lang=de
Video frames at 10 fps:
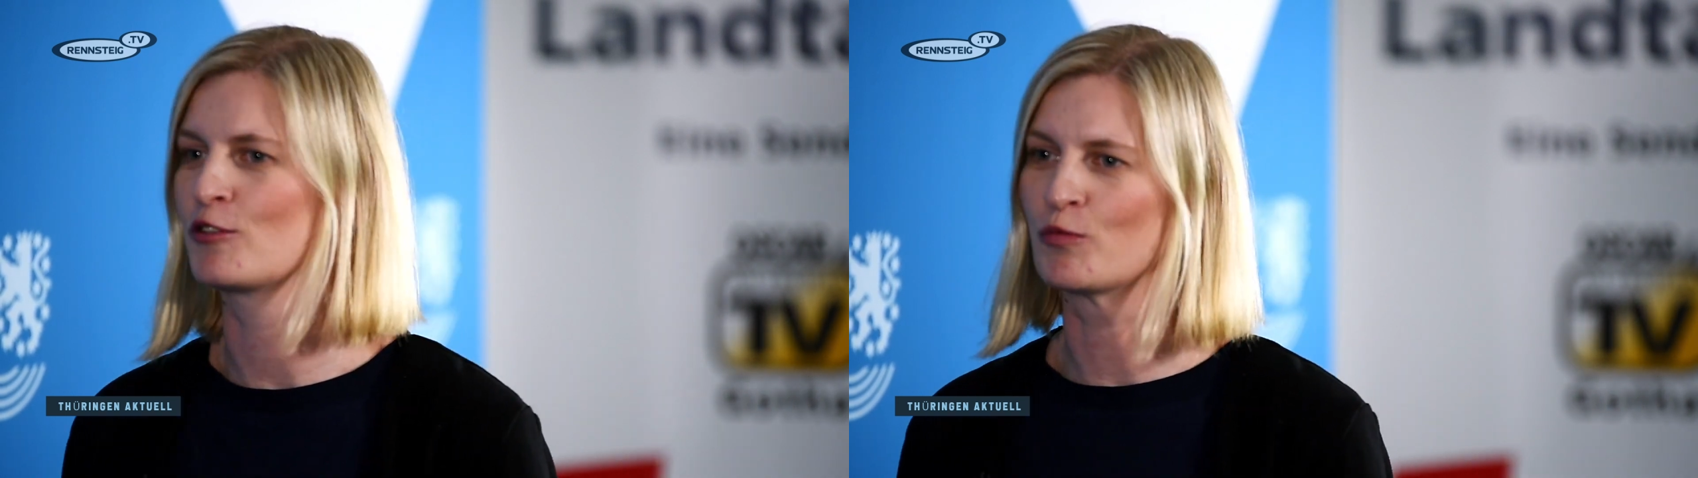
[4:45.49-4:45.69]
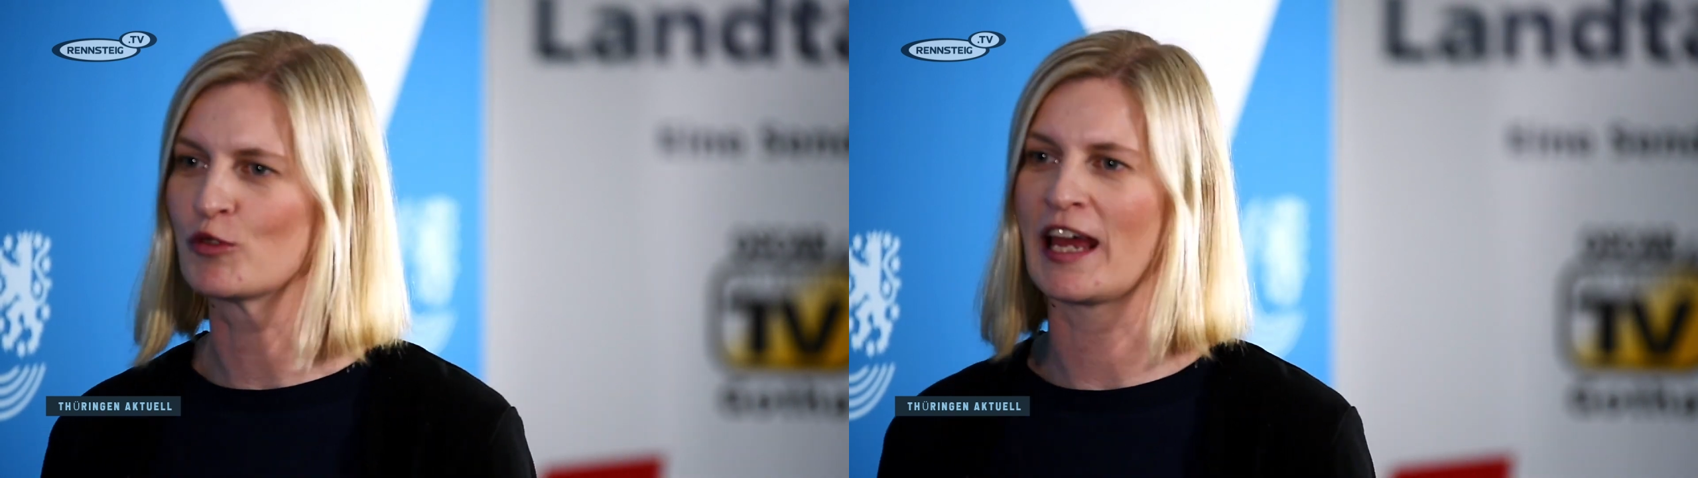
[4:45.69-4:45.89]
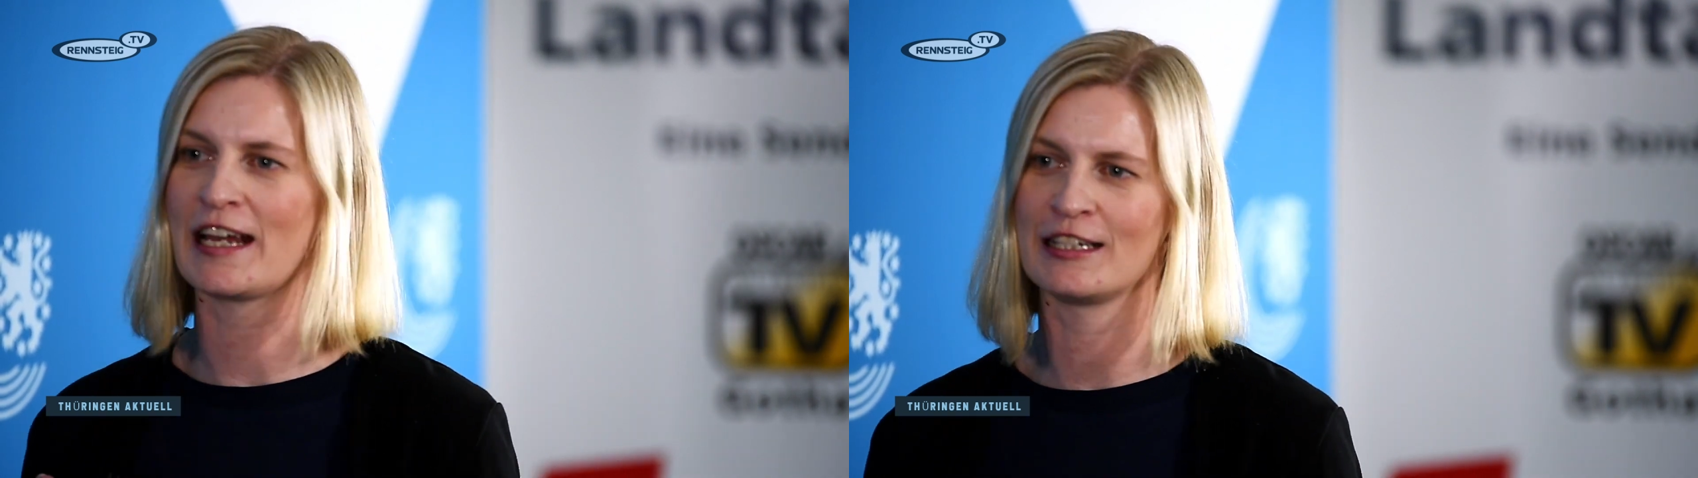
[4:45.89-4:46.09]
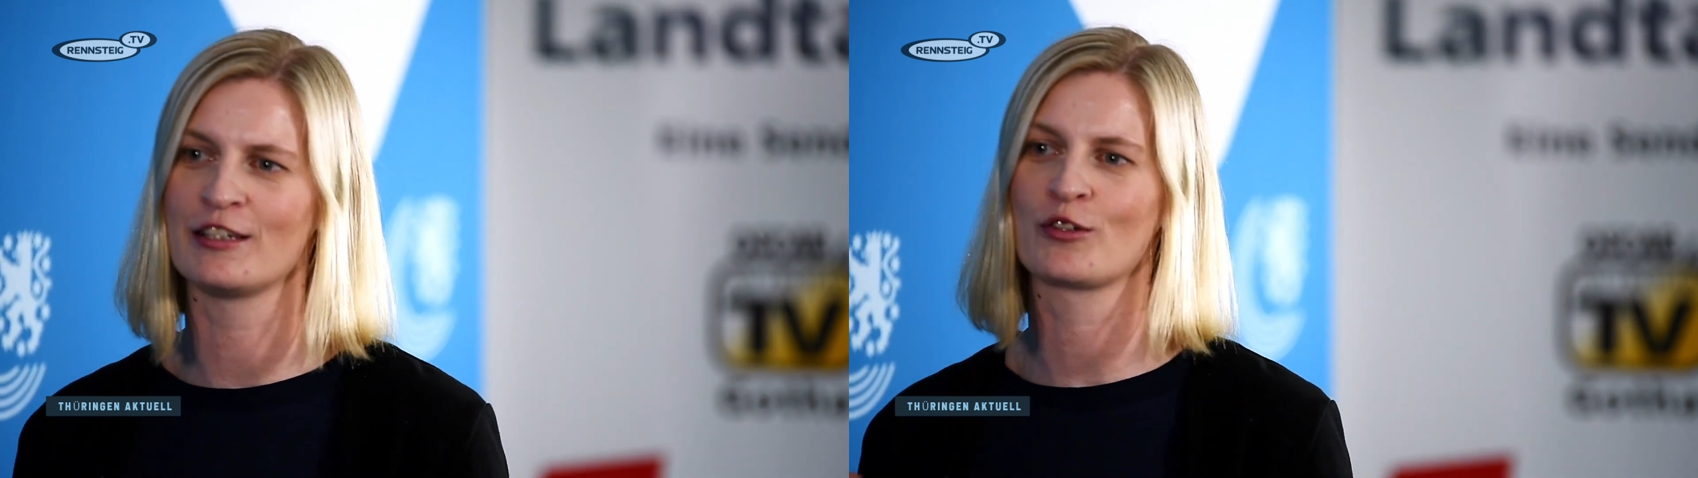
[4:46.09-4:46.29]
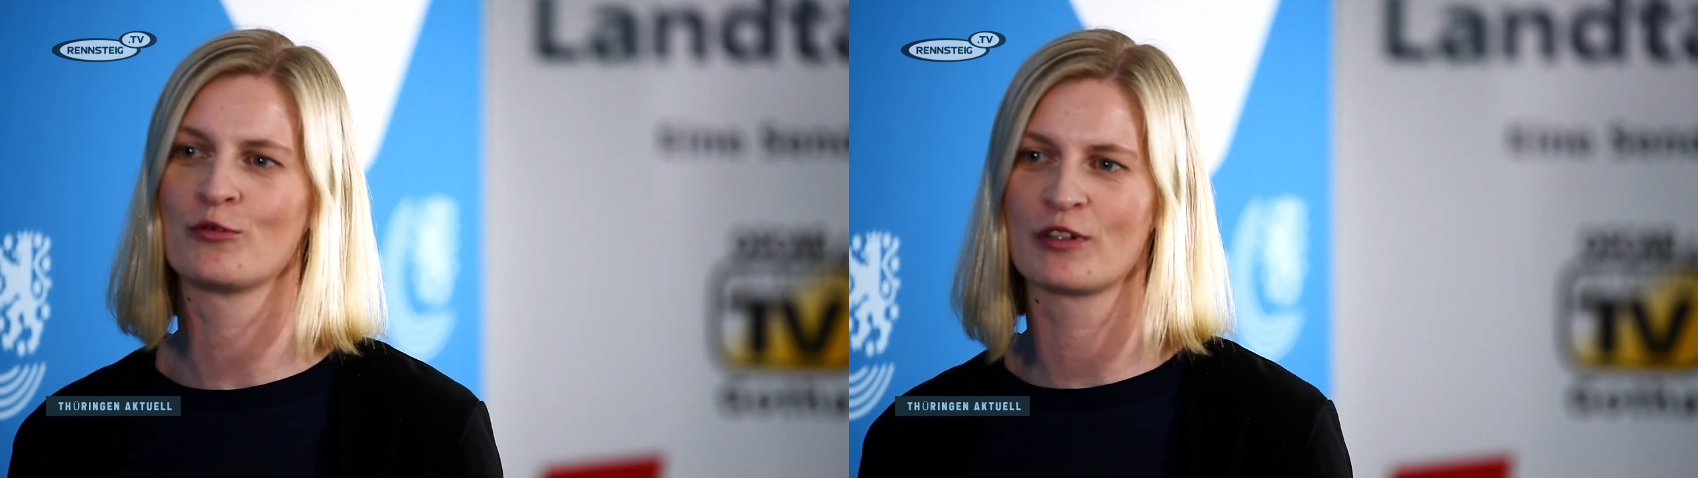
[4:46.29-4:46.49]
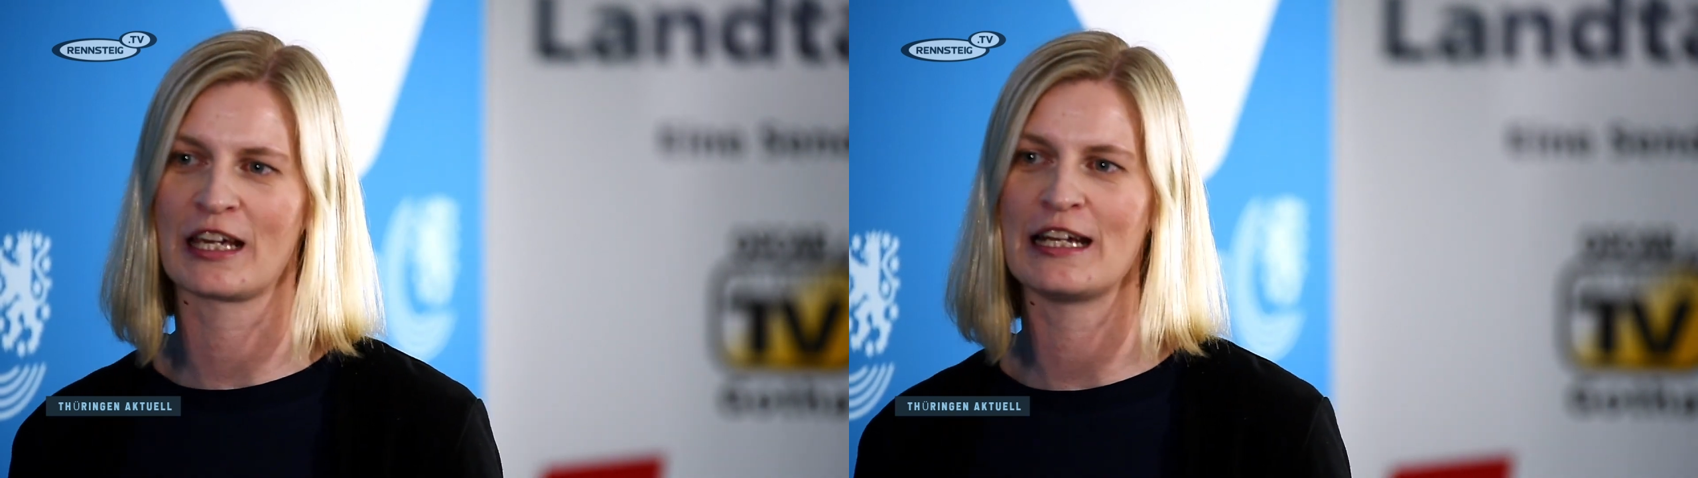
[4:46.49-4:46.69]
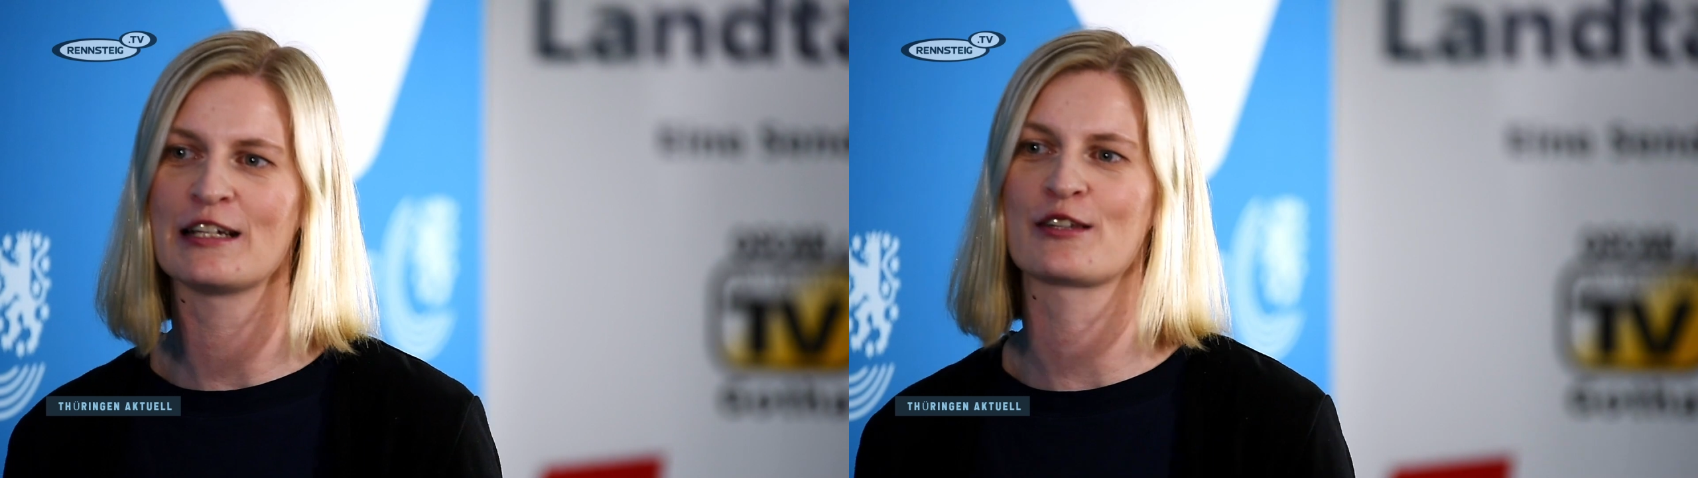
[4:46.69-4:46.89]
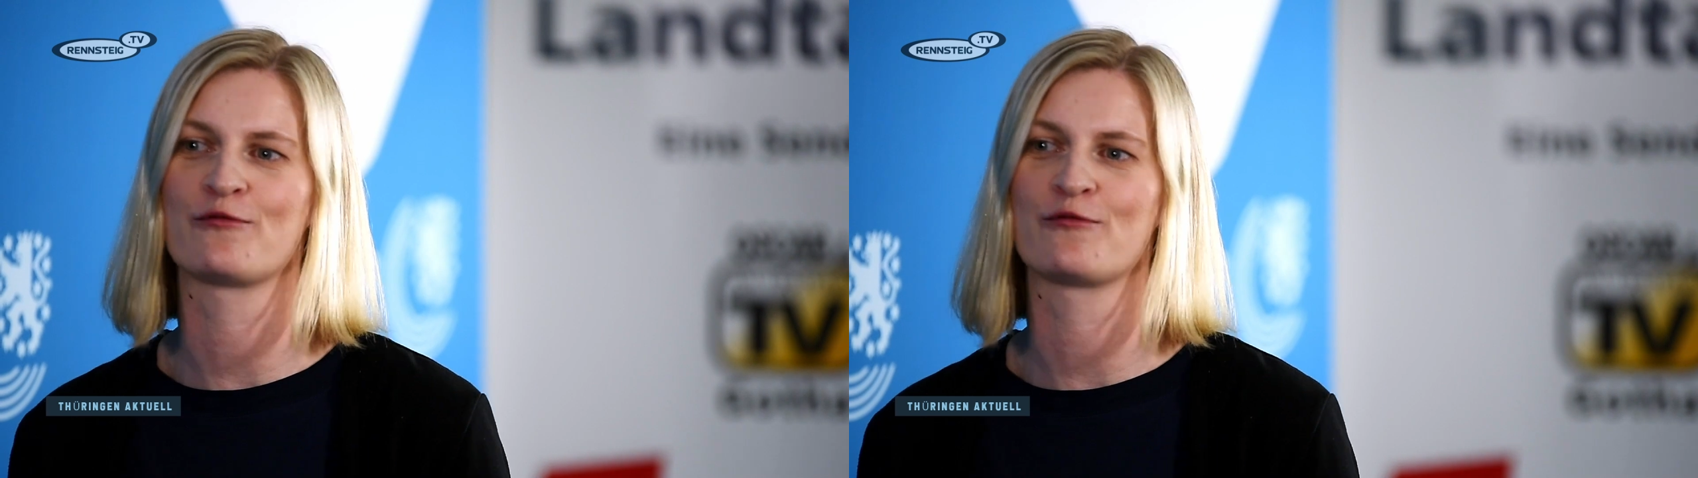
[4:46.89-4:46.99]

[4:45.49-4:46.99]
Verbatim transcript: die Kommunen hätten nicht genug Geld,